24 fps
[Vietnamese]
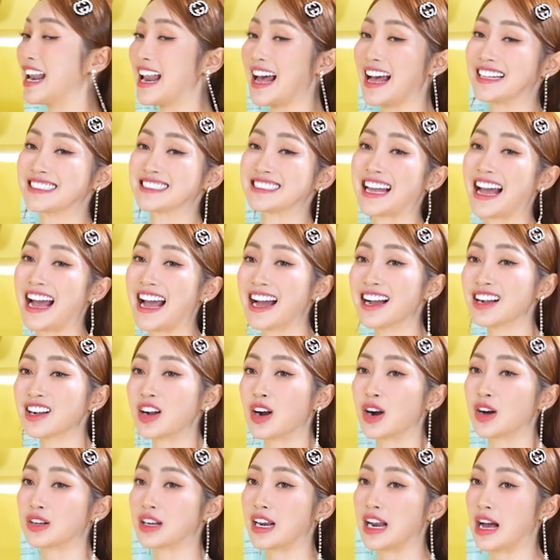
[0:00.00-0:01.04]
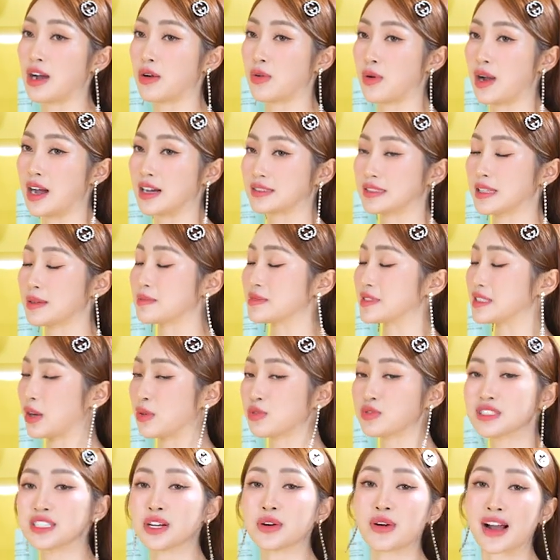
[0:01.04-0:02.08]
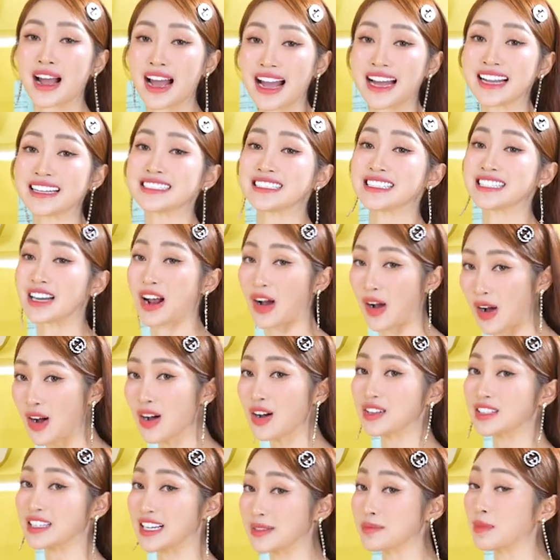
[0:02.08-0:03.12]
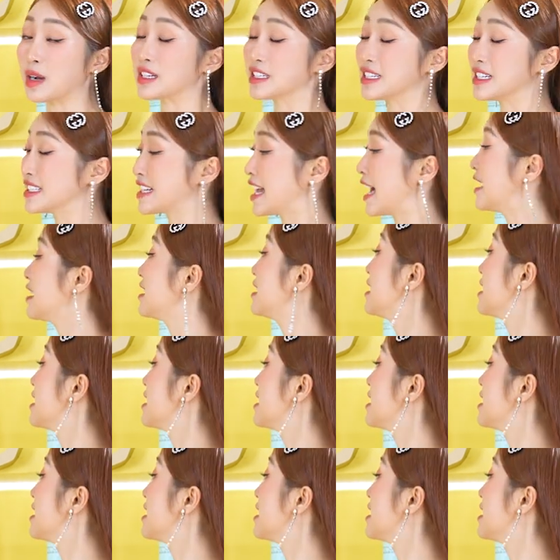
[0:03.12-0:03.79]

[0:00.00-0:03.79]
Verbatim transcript: là giá còn là khoảng tầm sáu triệu hai gì đó nha mọi người nha.